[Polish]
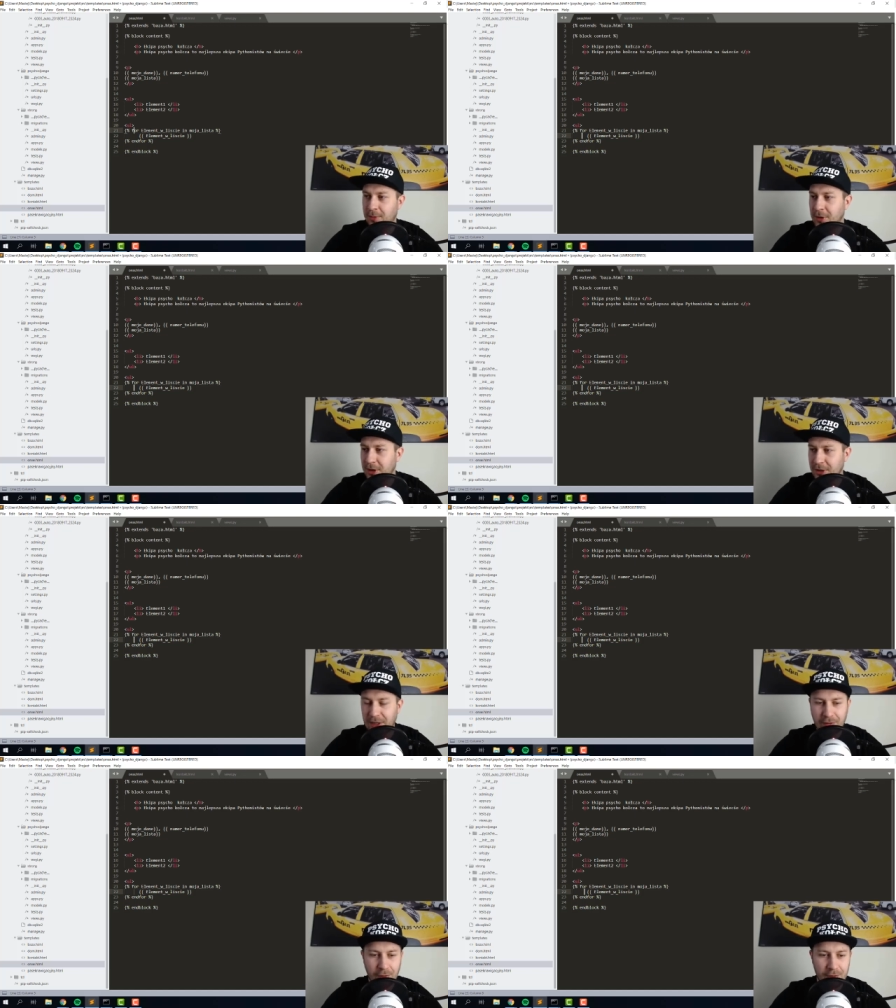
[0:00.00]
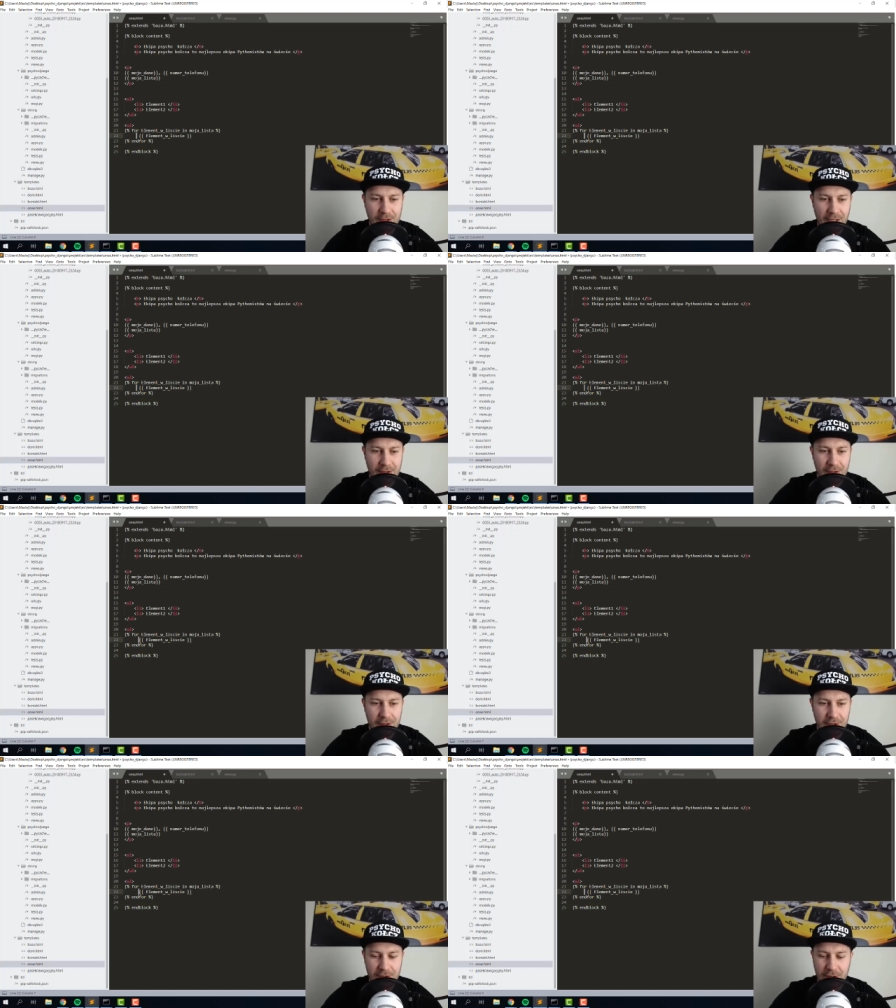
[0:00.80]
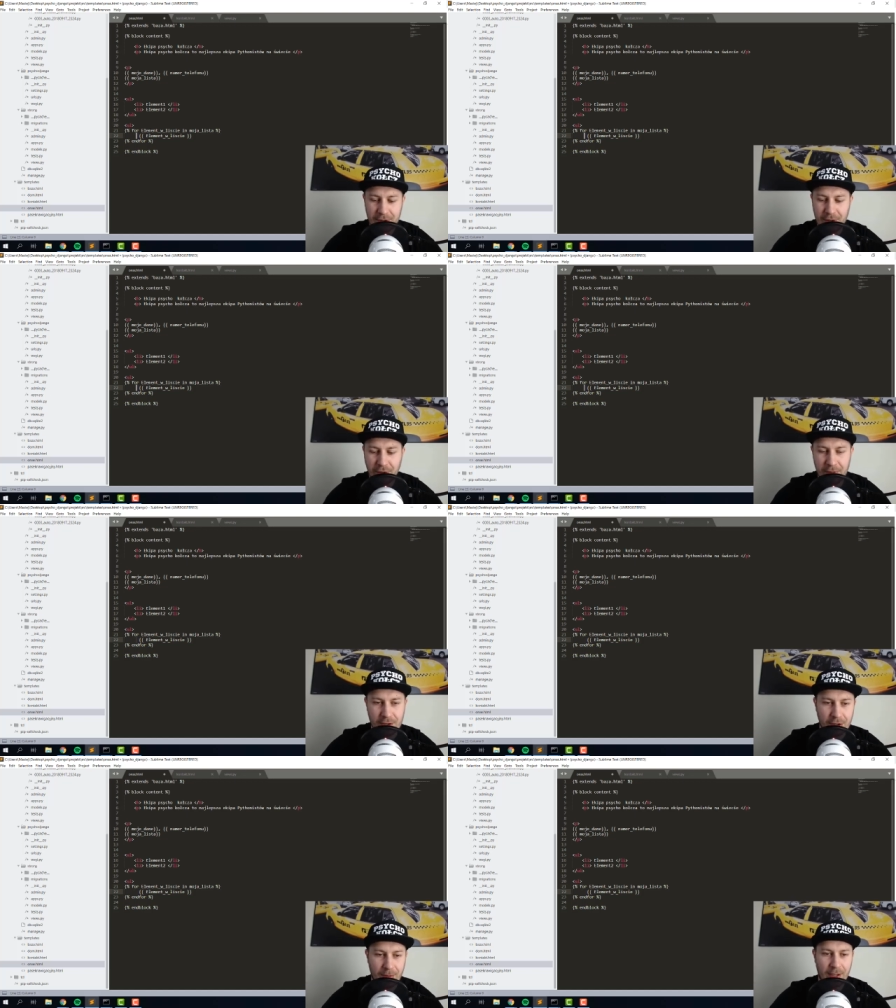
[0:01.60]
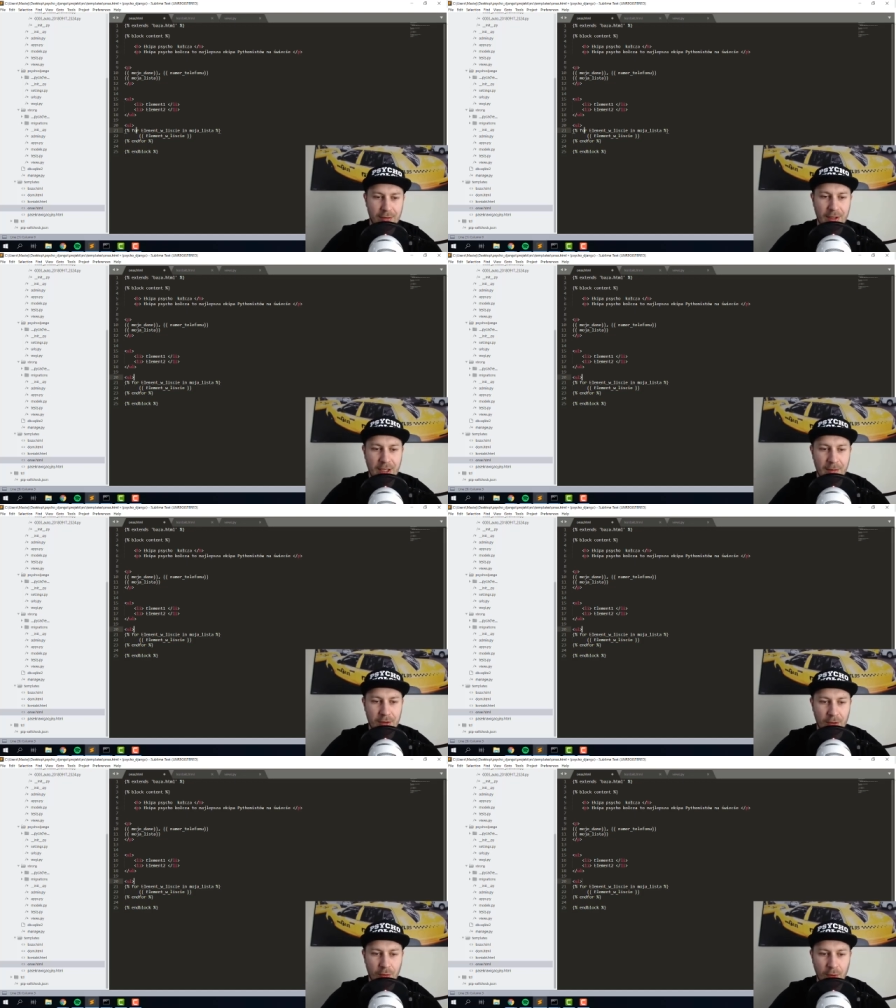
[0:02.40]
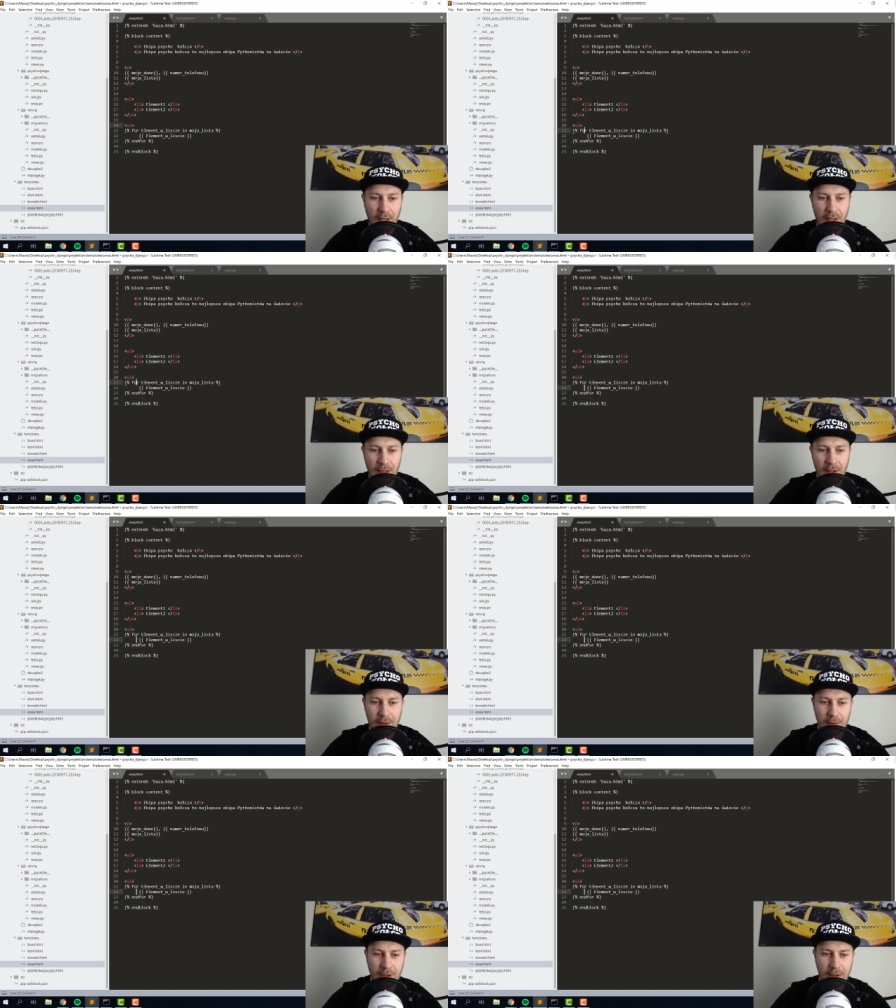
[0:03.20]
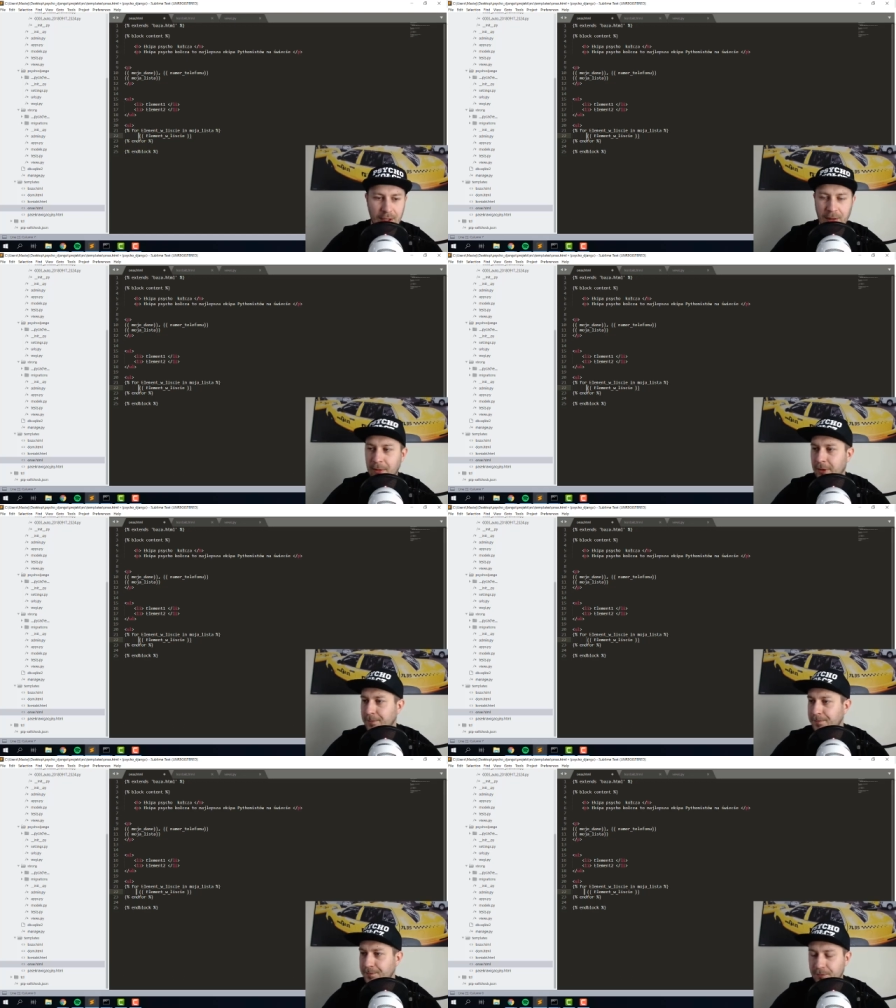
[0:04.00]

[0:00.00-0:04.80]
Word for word: Zbliża się rewolucja, Ty nic, jeszcze nic nie umiesz. Dobra, i tutaj dajemy to UL, tutaj dajemy